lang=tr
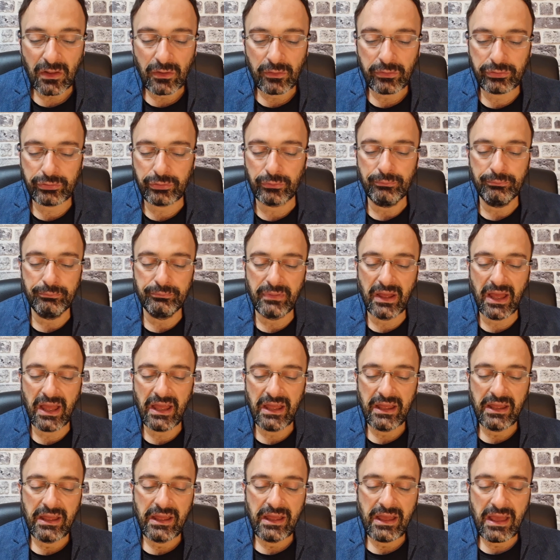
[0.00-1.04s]

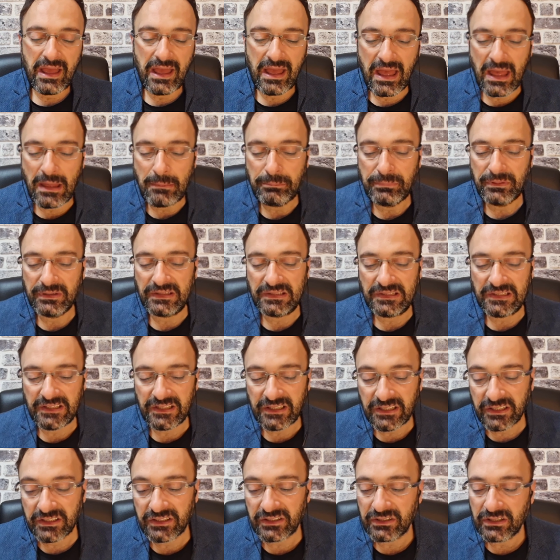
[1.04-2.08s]
sümme
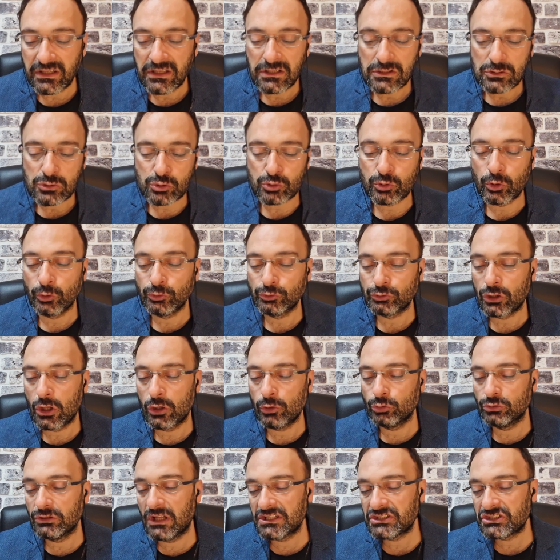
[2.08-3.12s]
eblig sonra
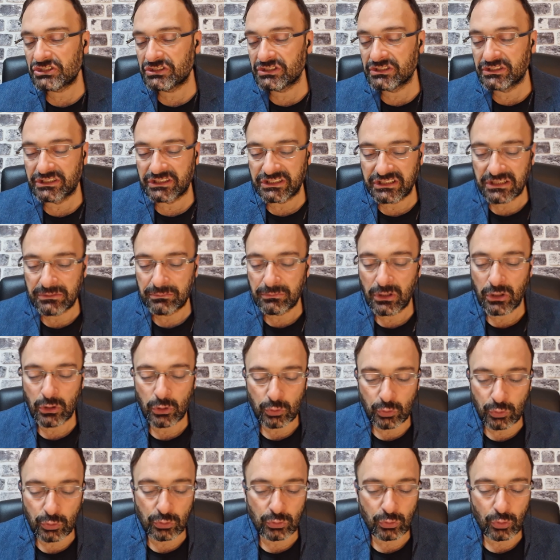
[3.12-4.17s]
ulaştır kimi
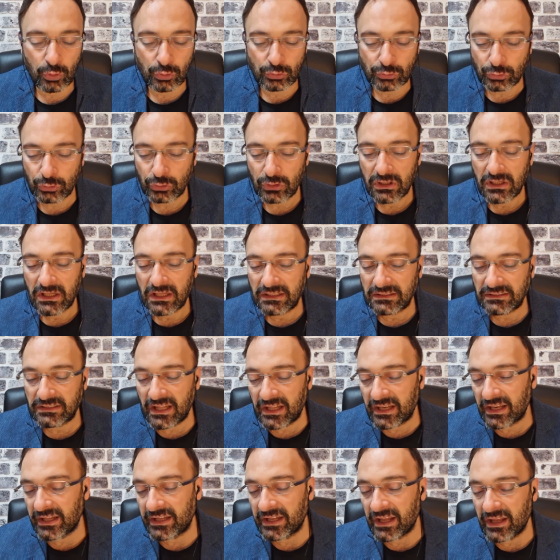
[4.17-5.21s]
hü onu
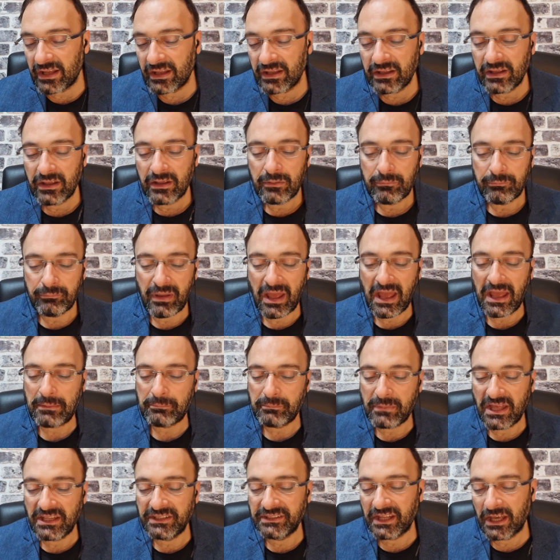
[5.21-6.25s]
Nereye?
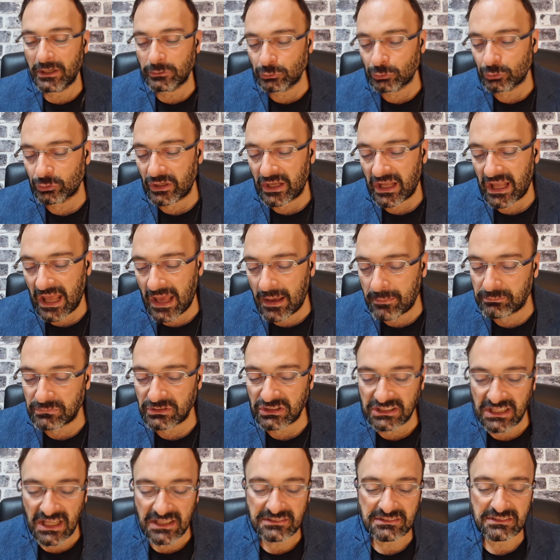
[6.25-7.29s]
Me'menehu
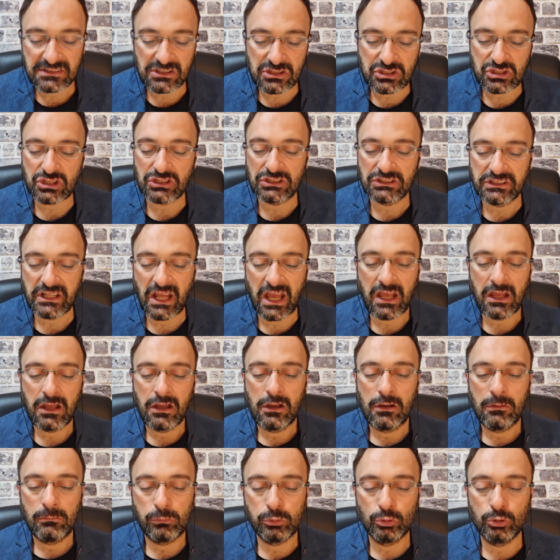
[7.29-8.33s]
emniyet içinde
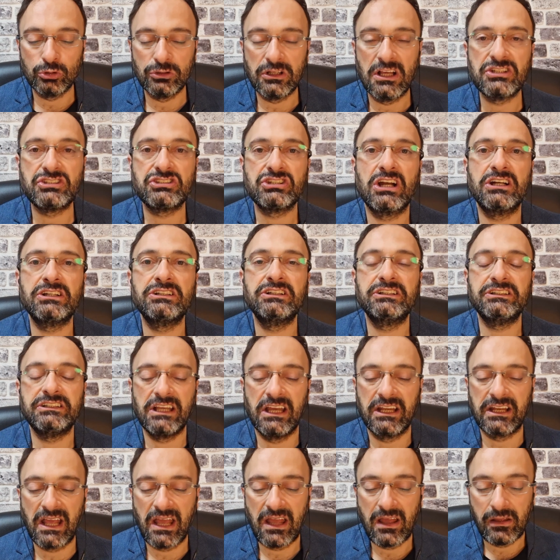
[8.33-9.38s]
bulunacağı
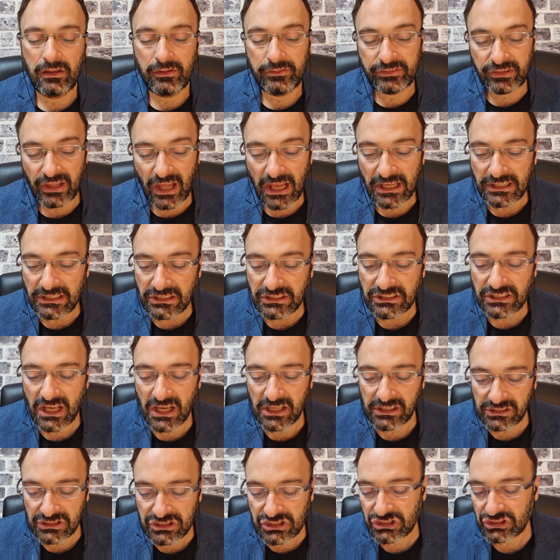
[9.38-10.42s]
yere.
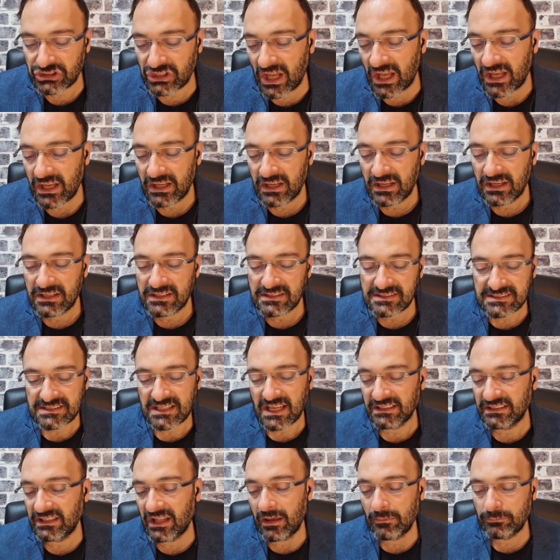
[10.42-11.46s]
Zalike işte
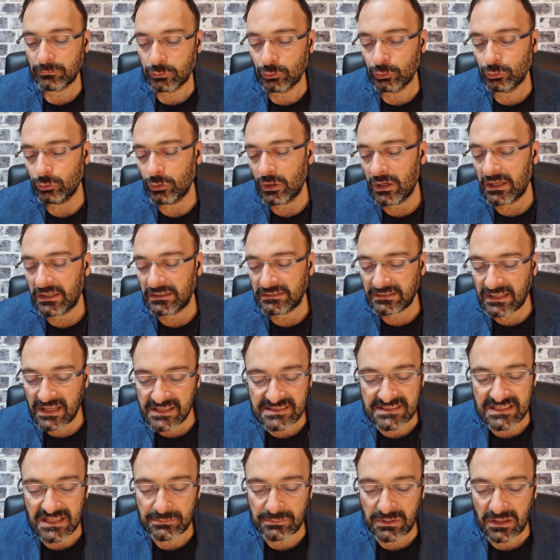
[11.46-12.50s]
sana bu ne
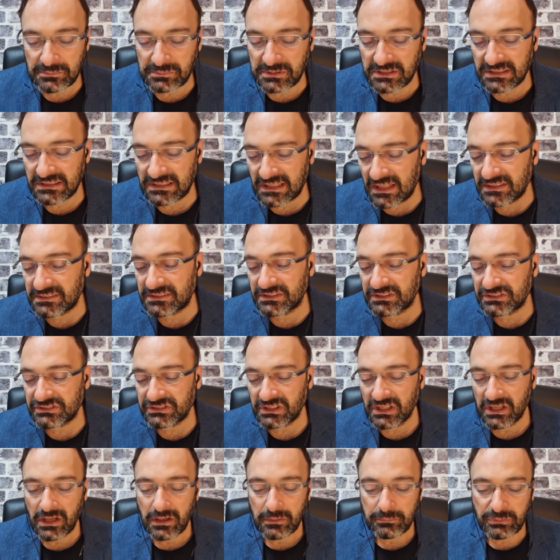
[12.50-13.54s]

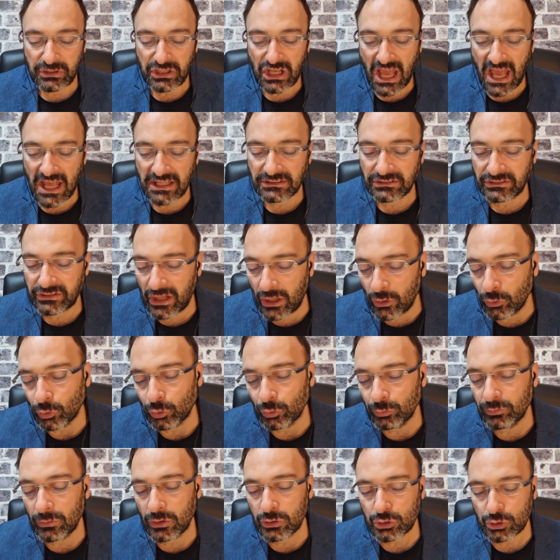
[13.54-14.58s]
sebebiyledir? Bi
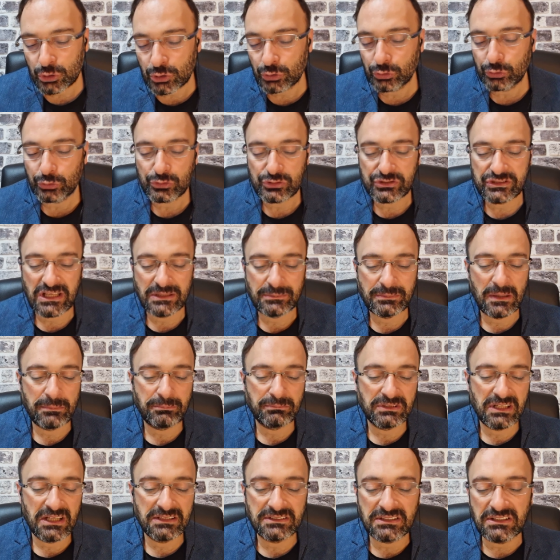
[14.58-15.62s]
ennehum şu
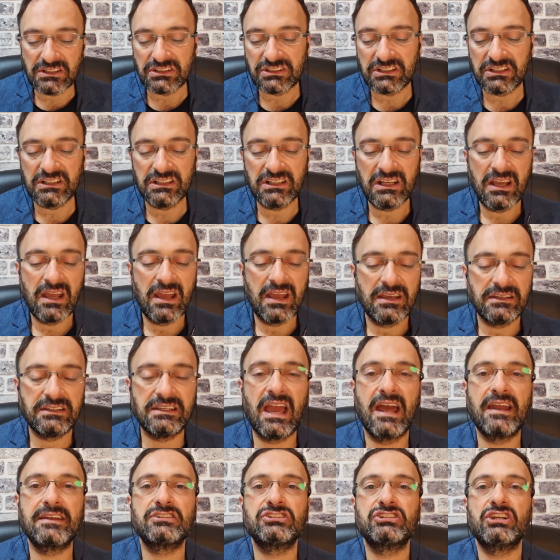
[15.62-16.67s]
sebepledir ki
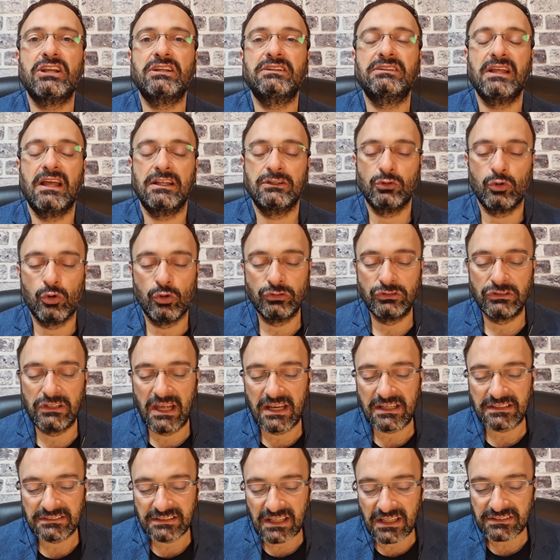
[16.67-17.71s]
gerçekten
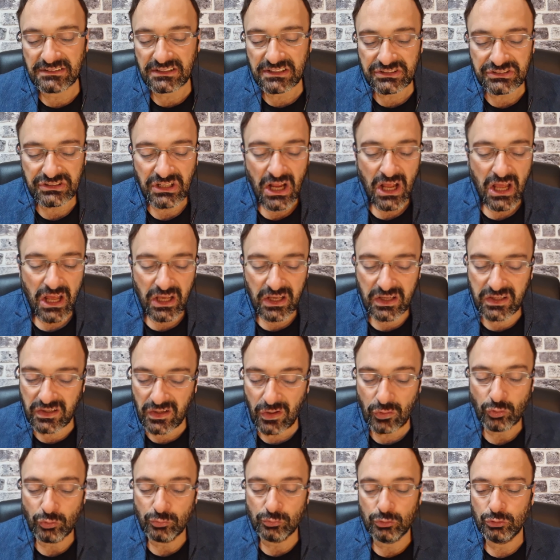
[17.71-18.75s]
onlar nedir?
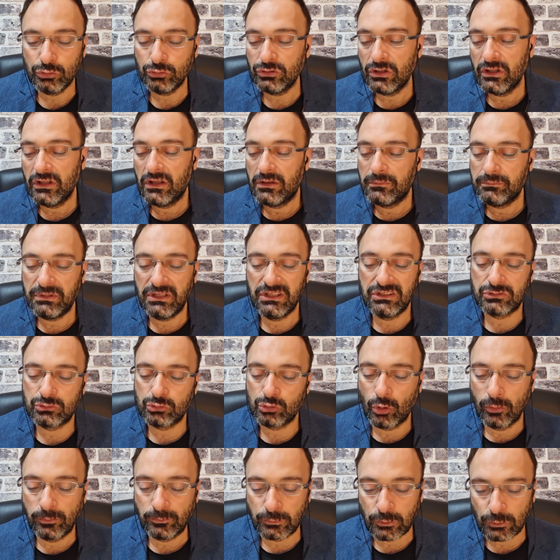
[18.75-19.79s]
Kavmun bir
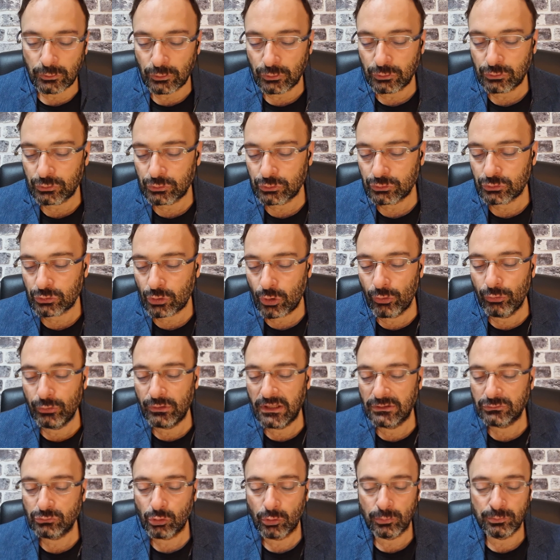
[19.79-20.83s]
topluluktur.
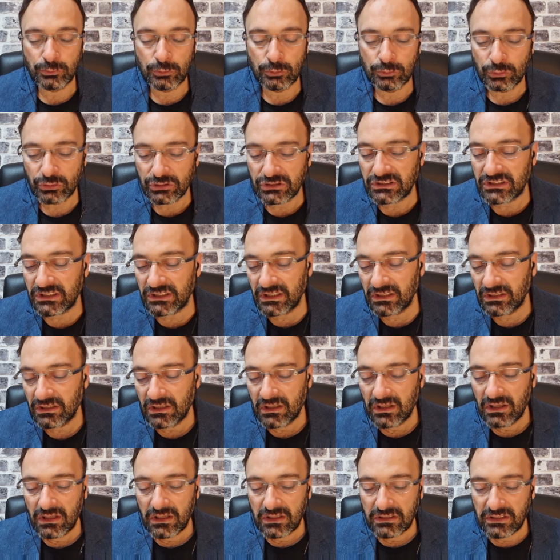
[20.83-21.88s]
Öyle topluluk ki
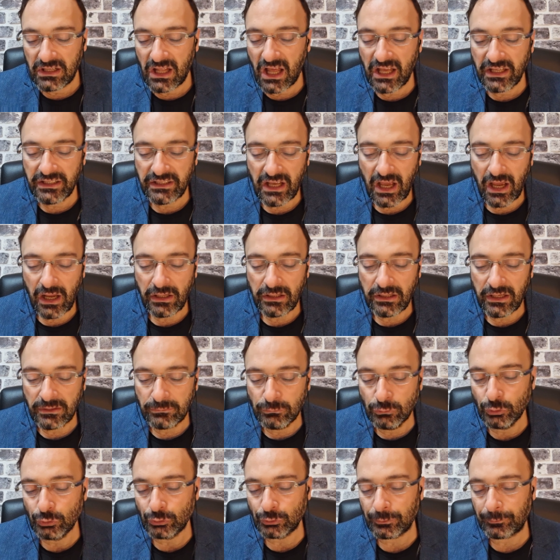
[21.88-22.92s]
la
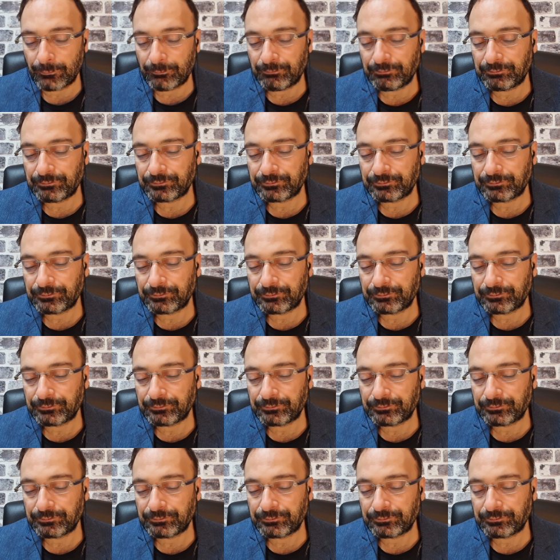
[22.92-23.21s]
ya'lemun